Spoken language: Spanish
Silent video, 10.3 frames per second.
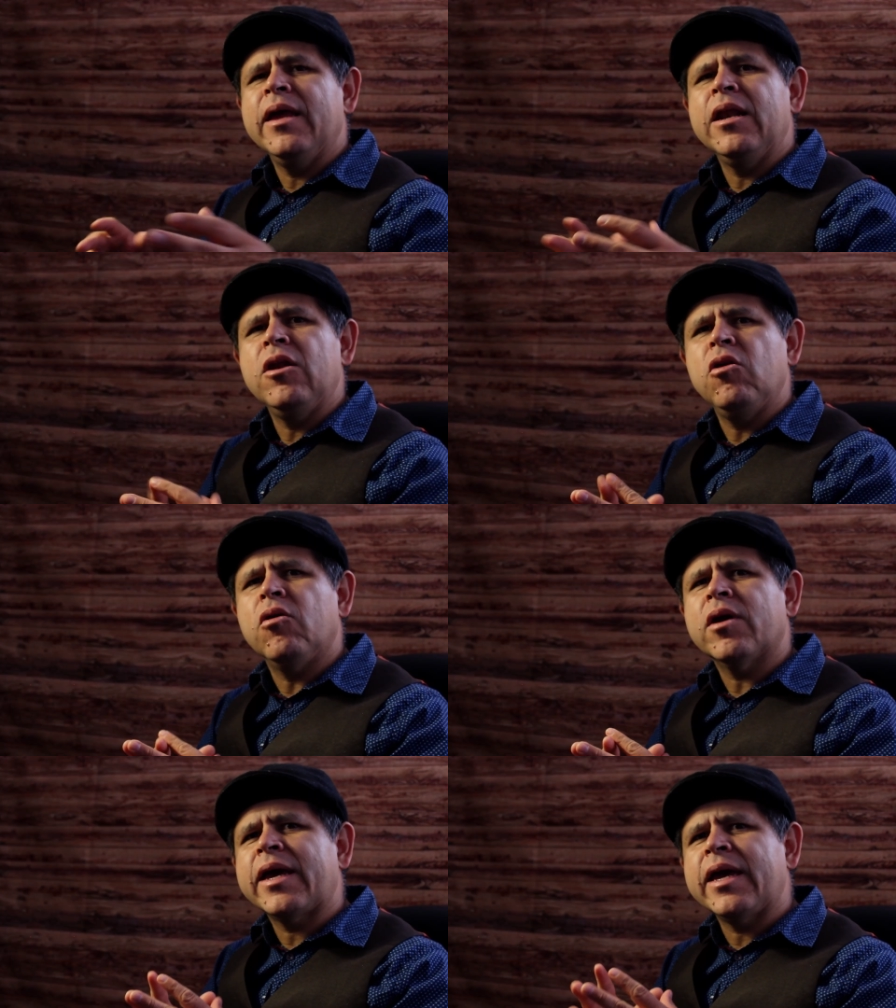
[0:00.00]

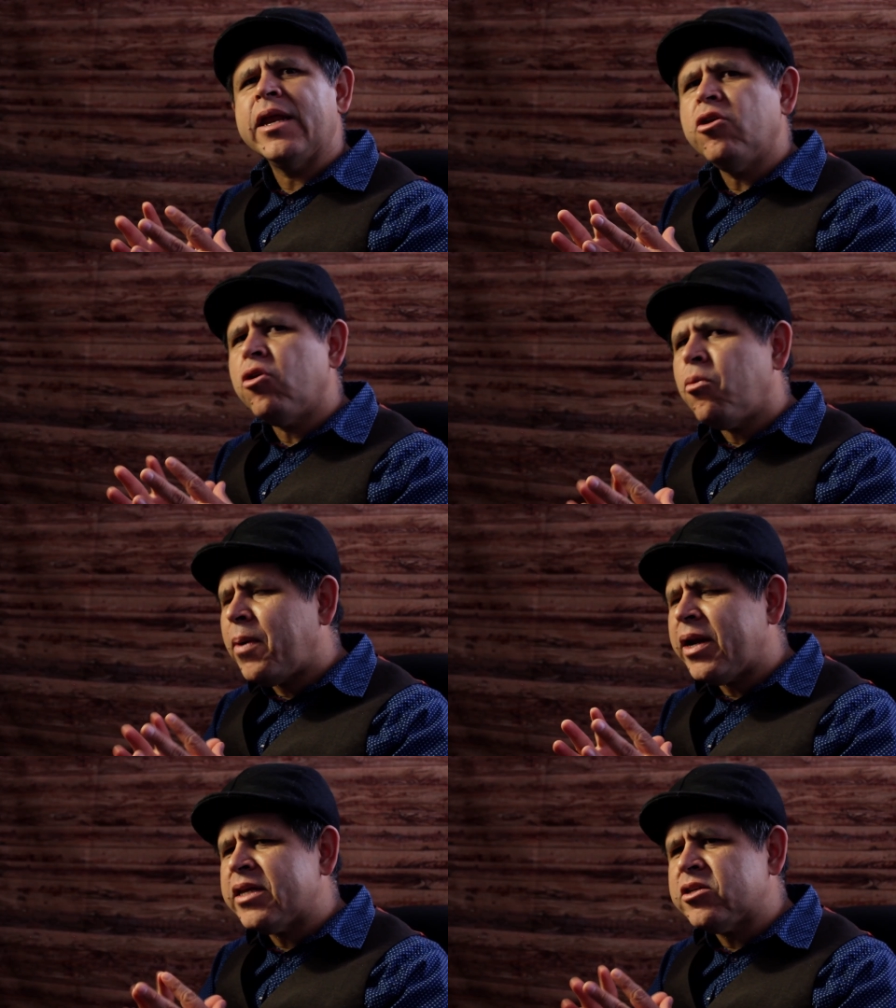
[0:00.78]
Lo que no
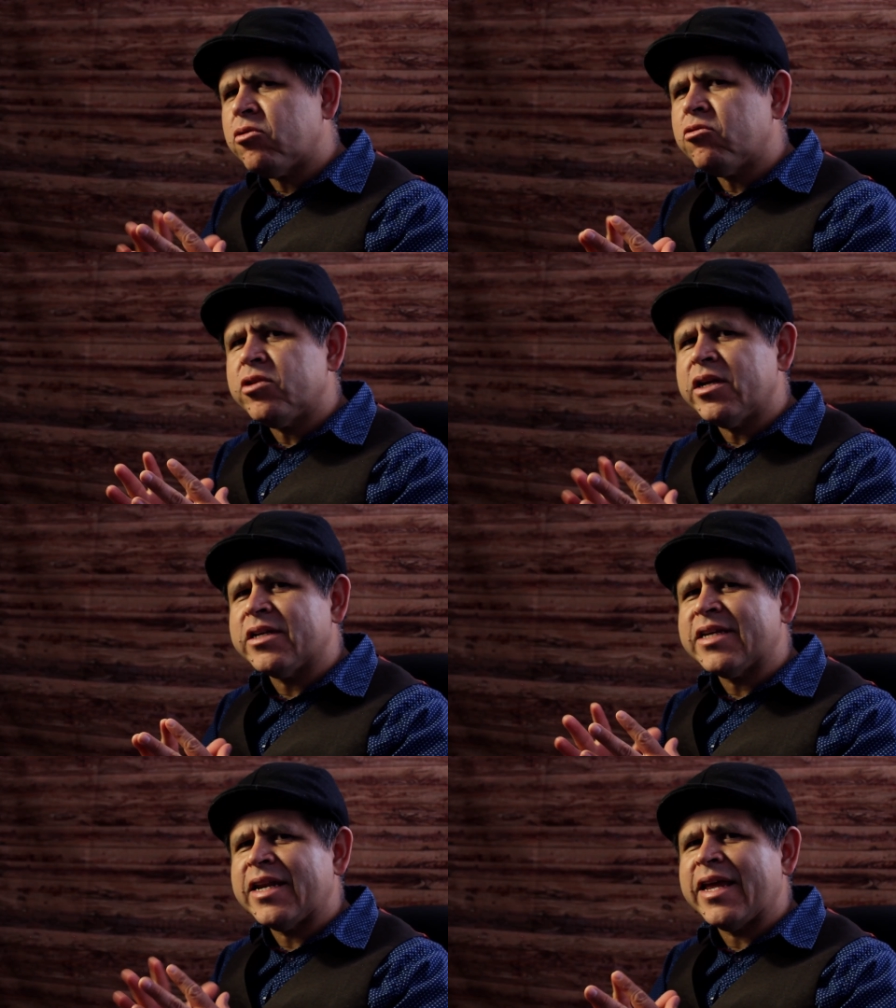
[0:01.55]
pareció
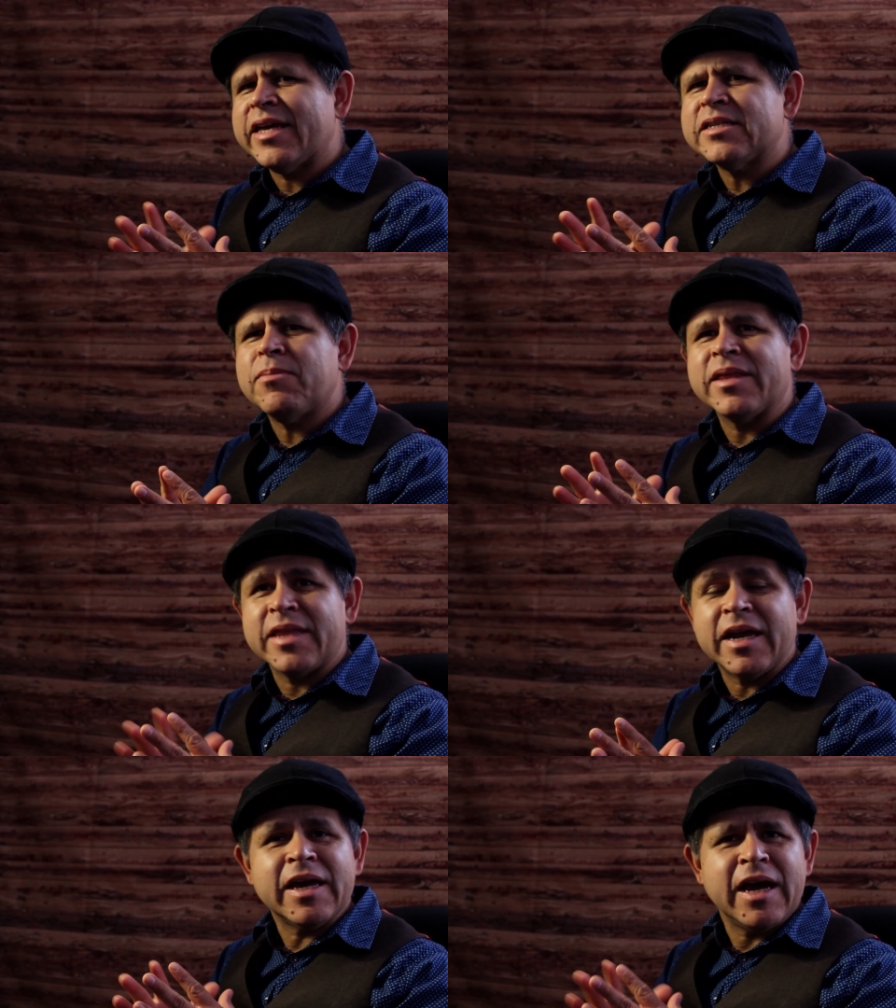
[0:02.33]
ocurrírsele es
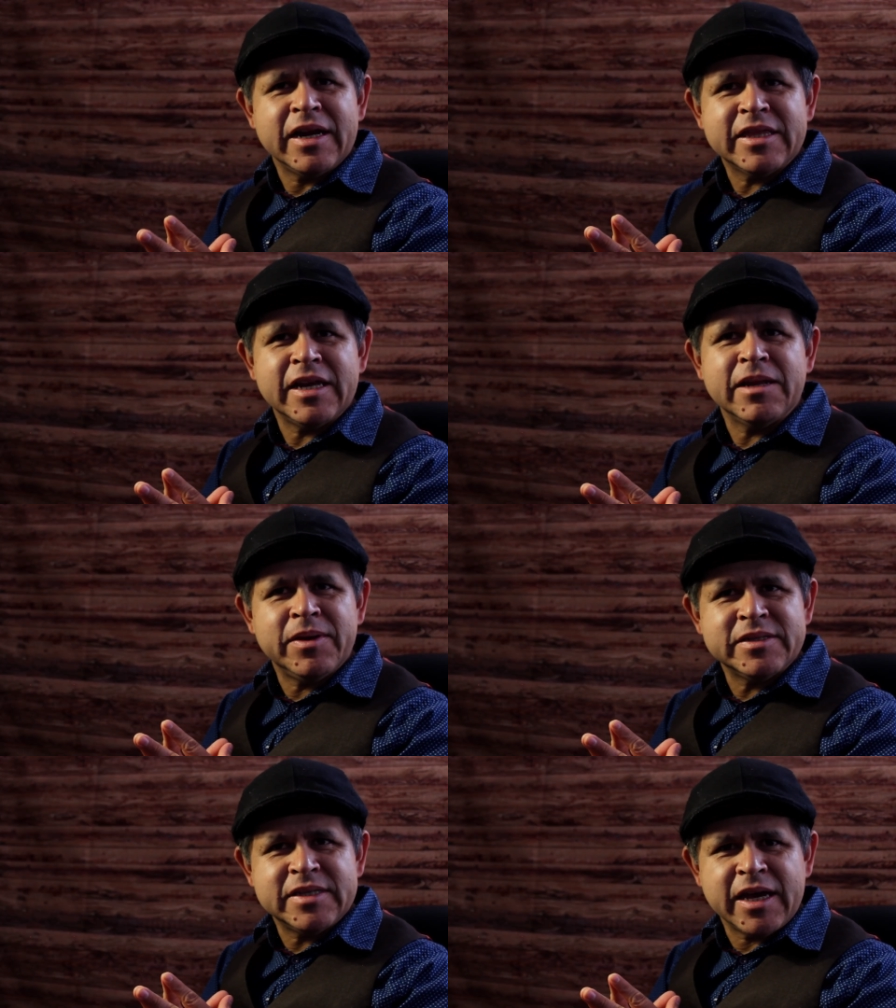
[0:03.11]
mandar carta ni
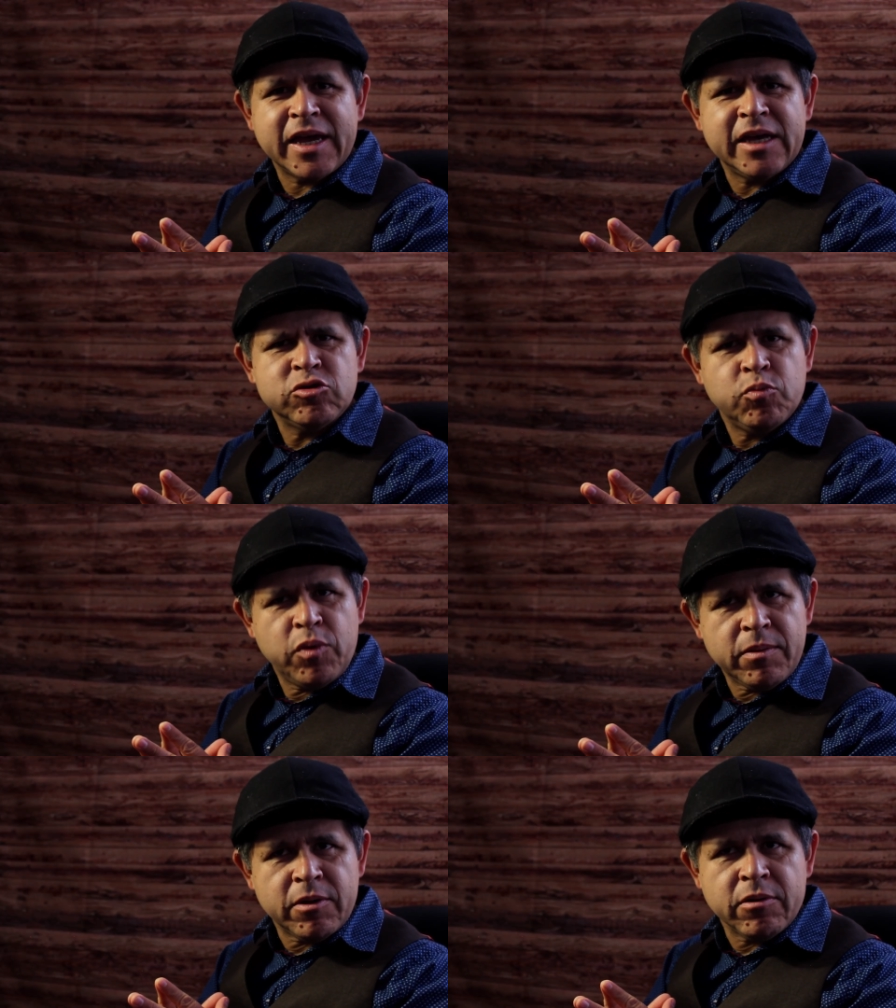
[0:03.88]
mensaje a su
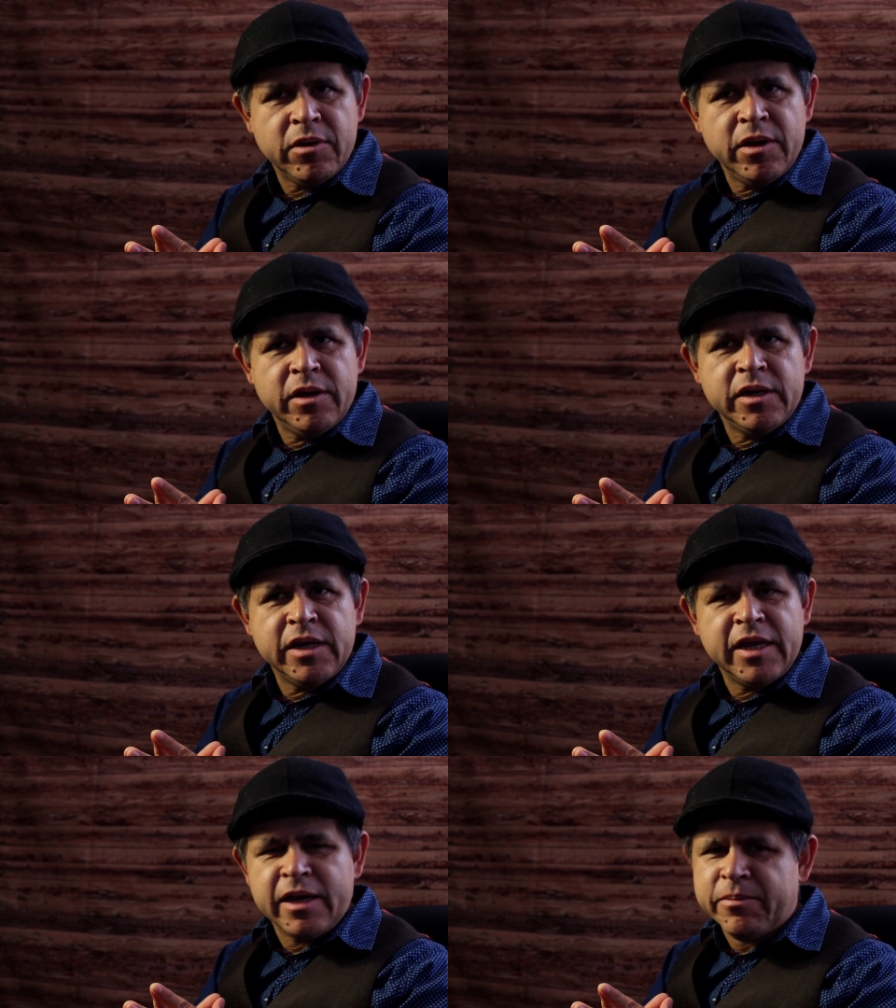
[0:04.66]
pueblo,
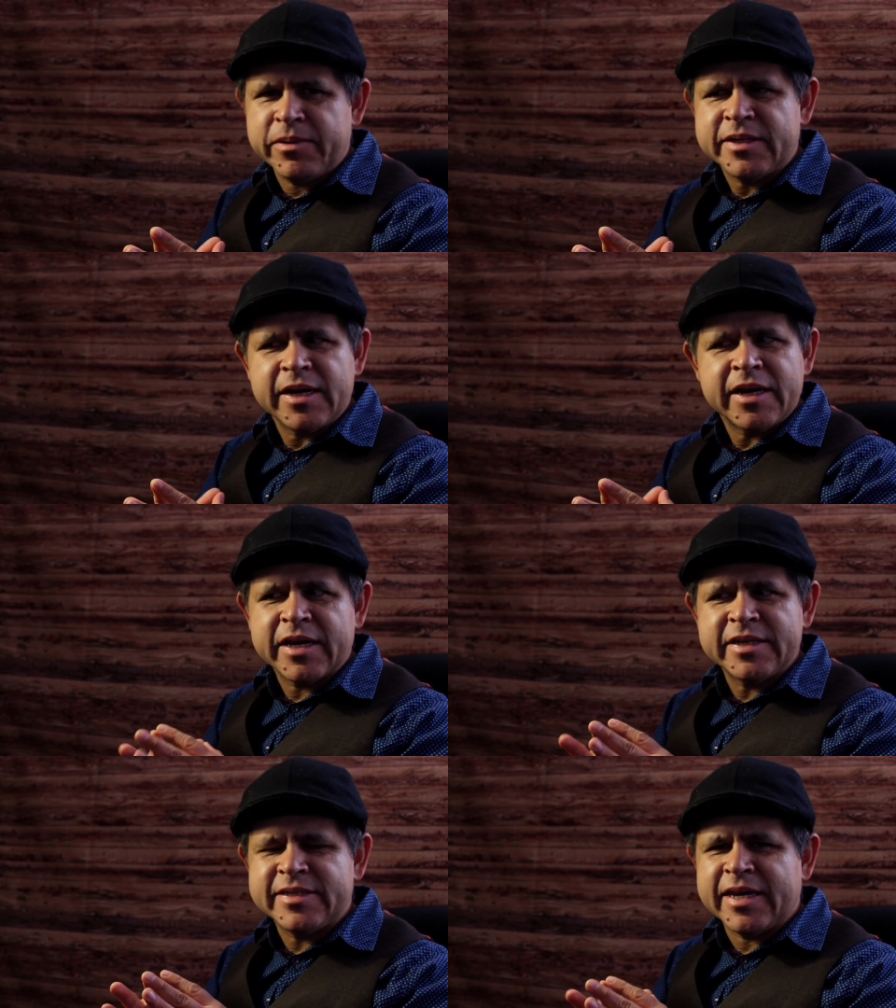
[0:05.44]
ni avisar
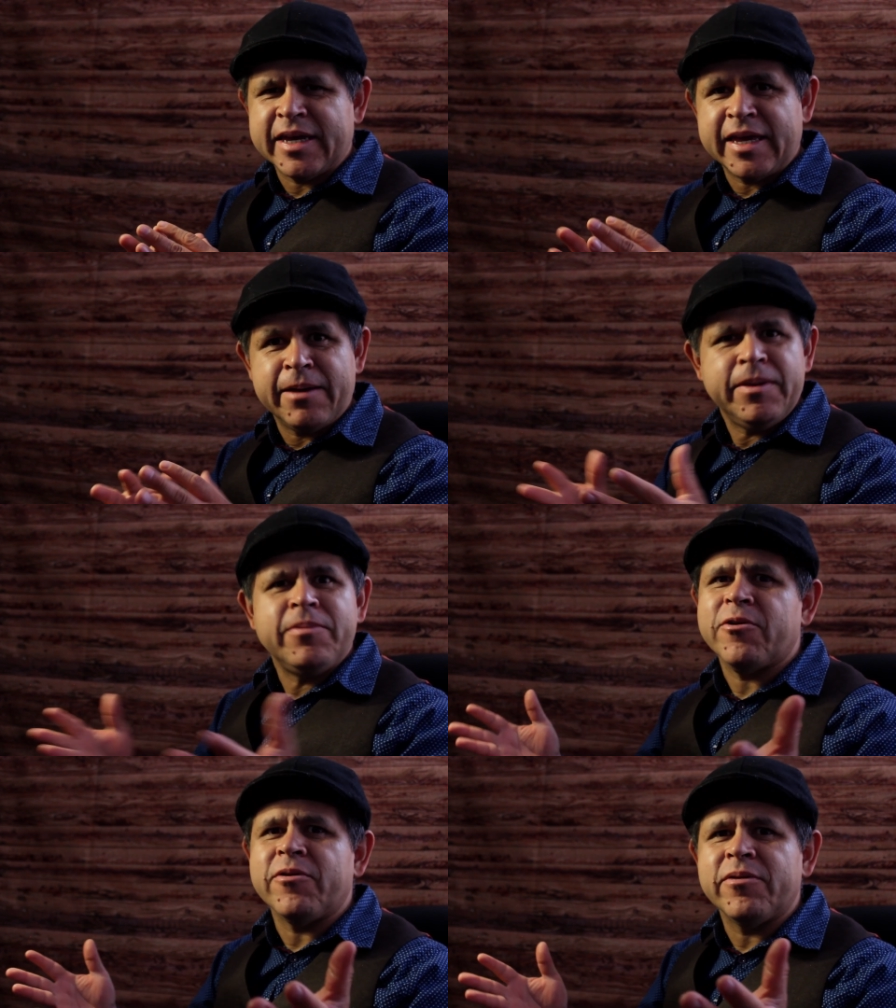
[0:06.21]
que seguía
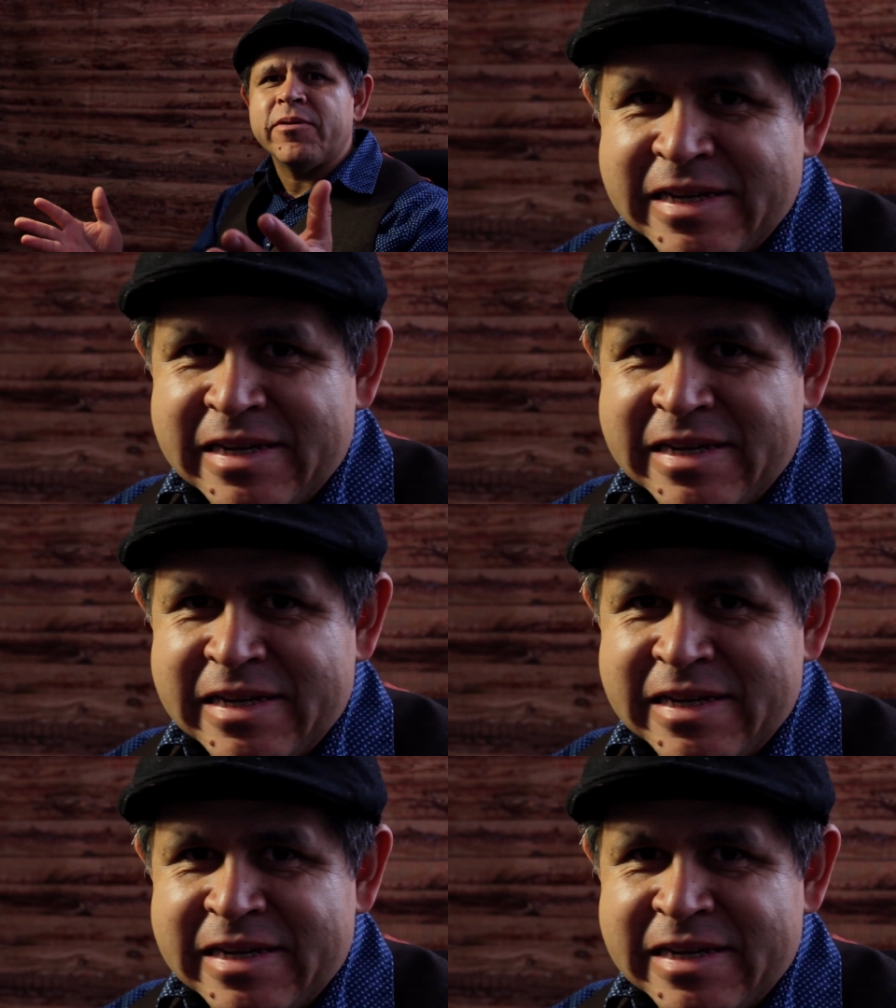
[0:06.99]
vivo.